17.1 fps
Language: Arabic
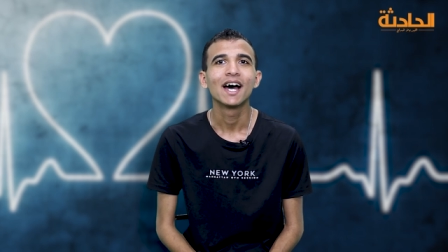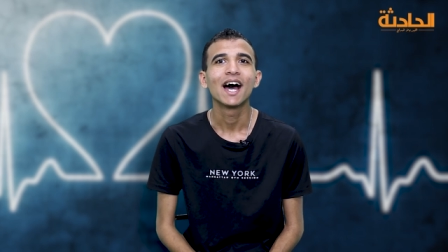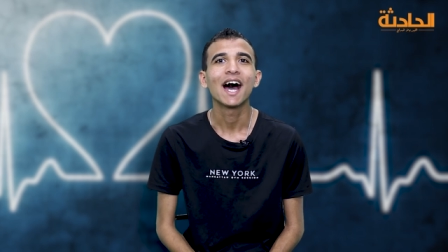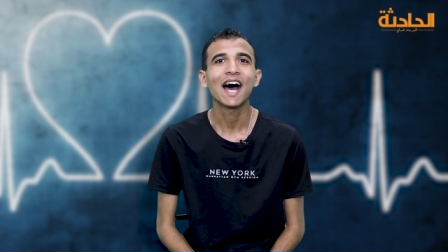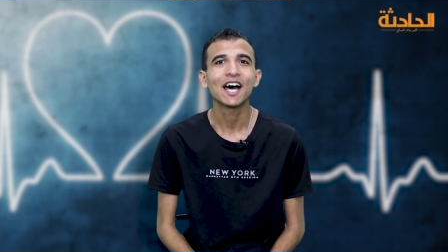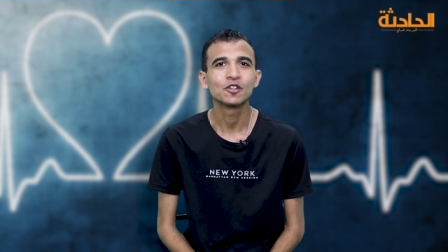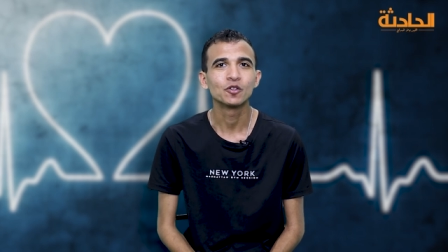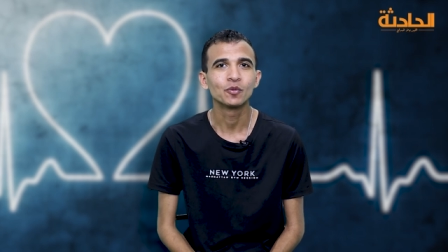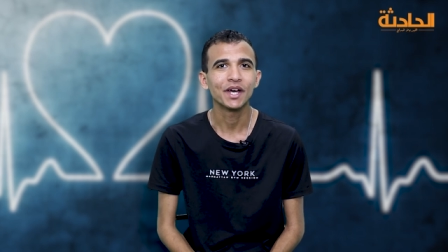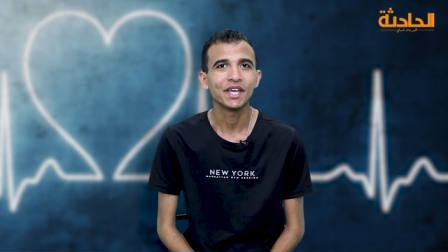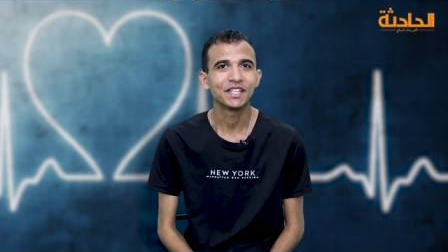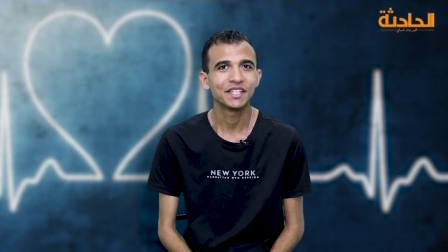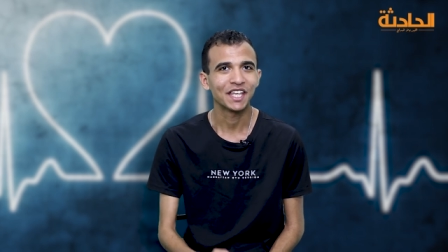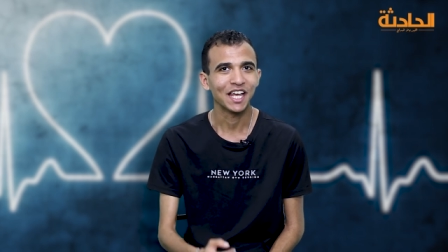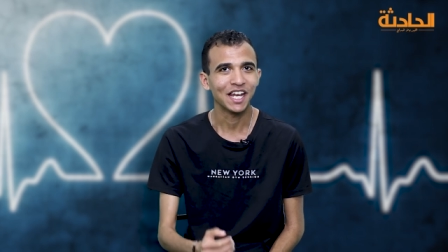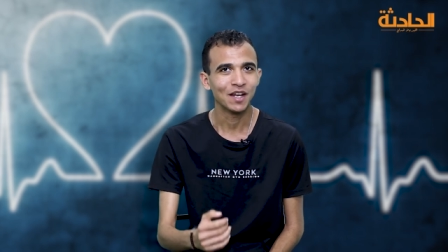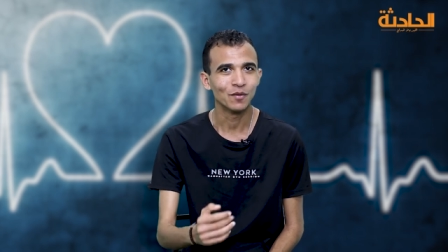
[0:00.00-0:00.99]
قعدوا بقى
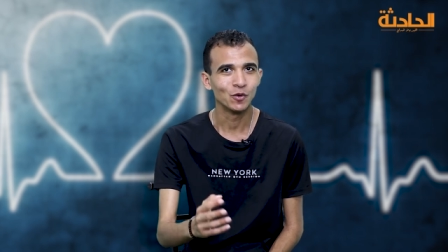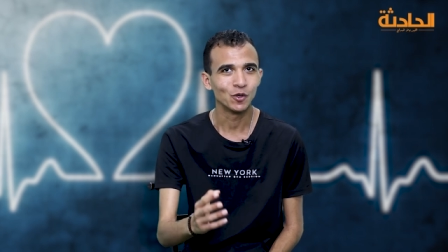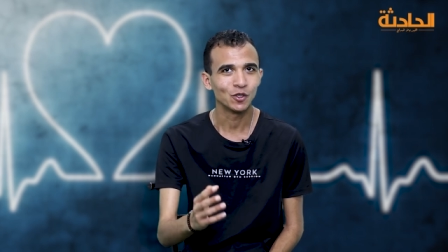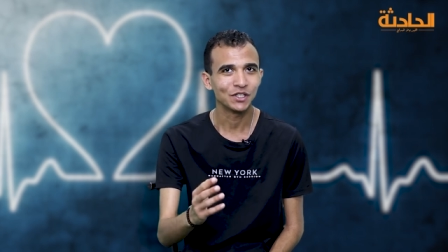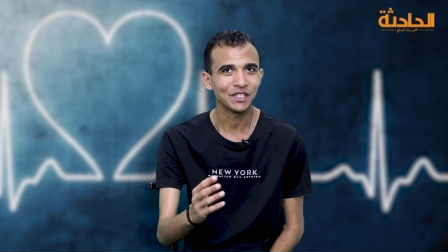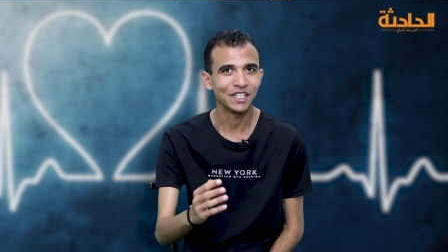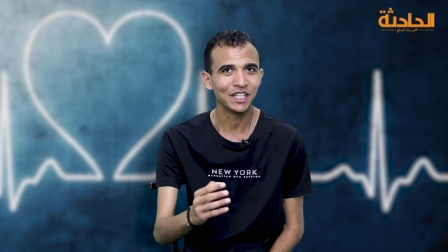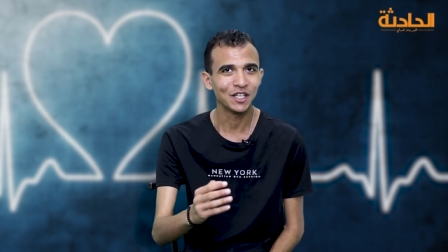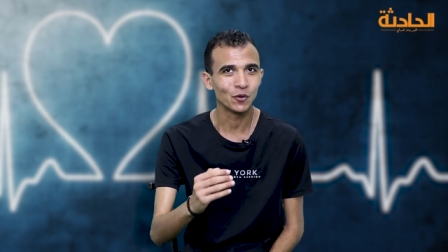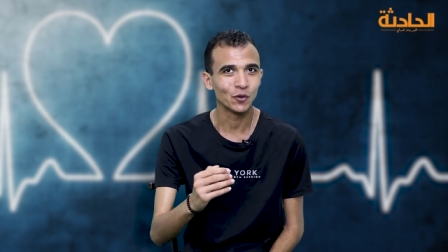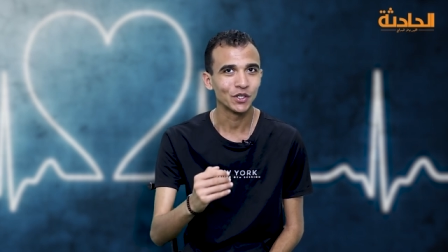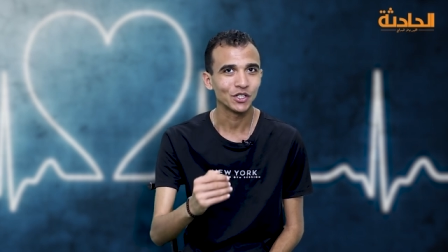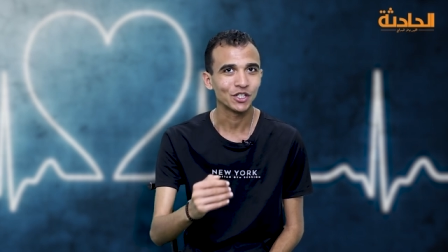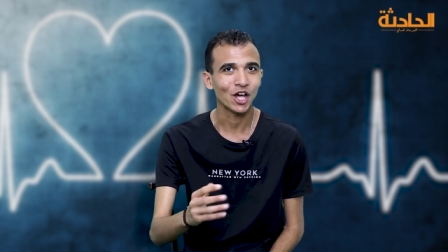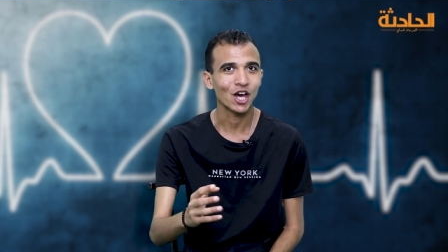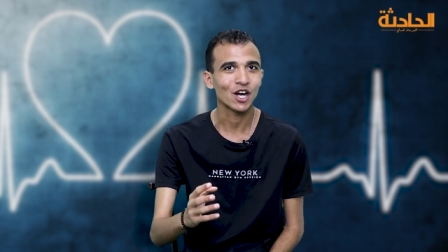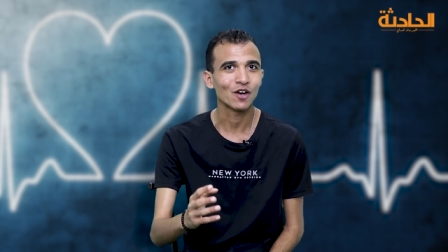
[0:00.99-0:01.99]
يتكلموا كتير
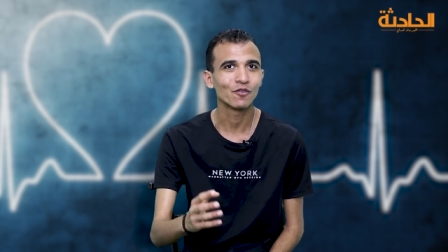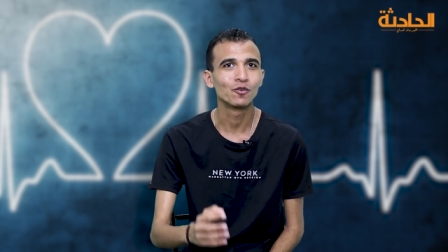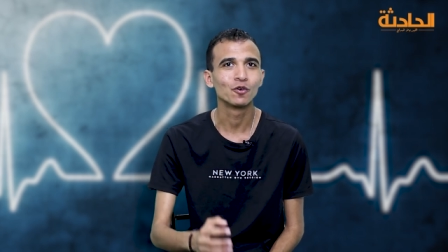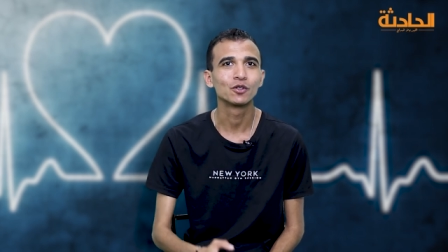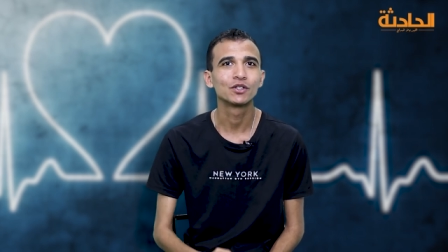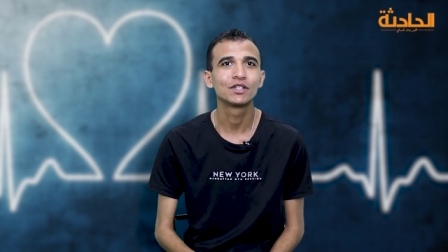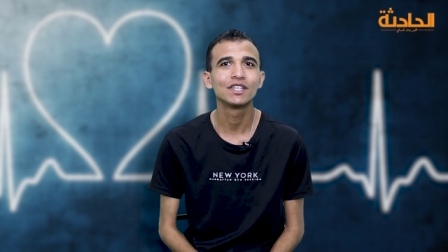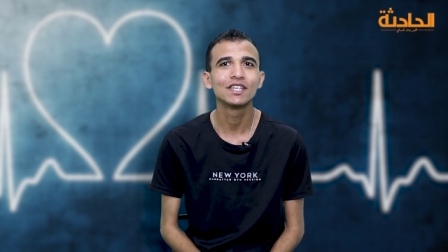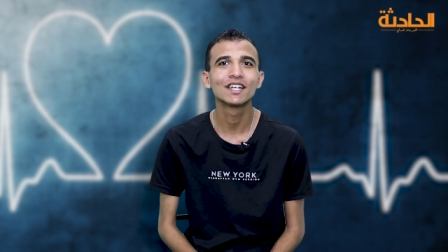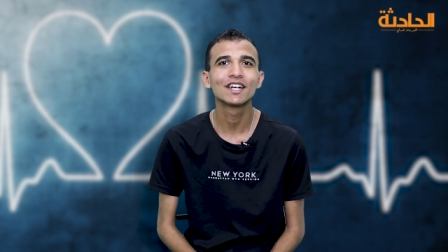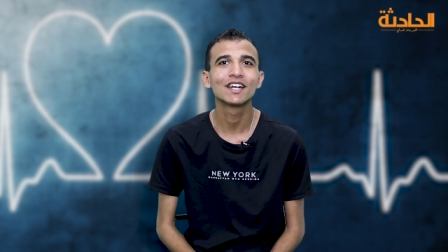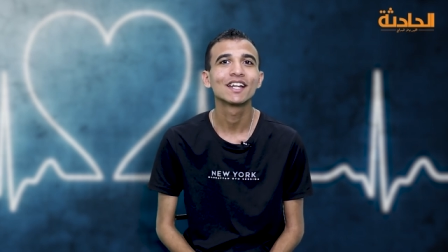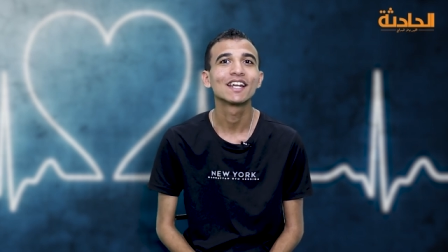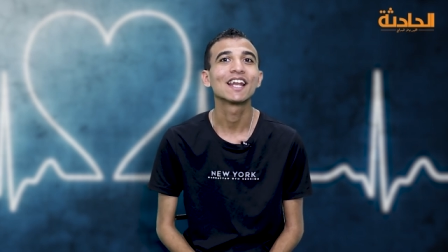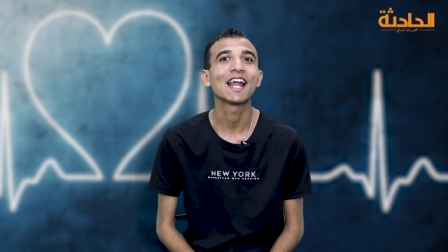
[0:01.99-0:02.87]
ويتعرفوا كتير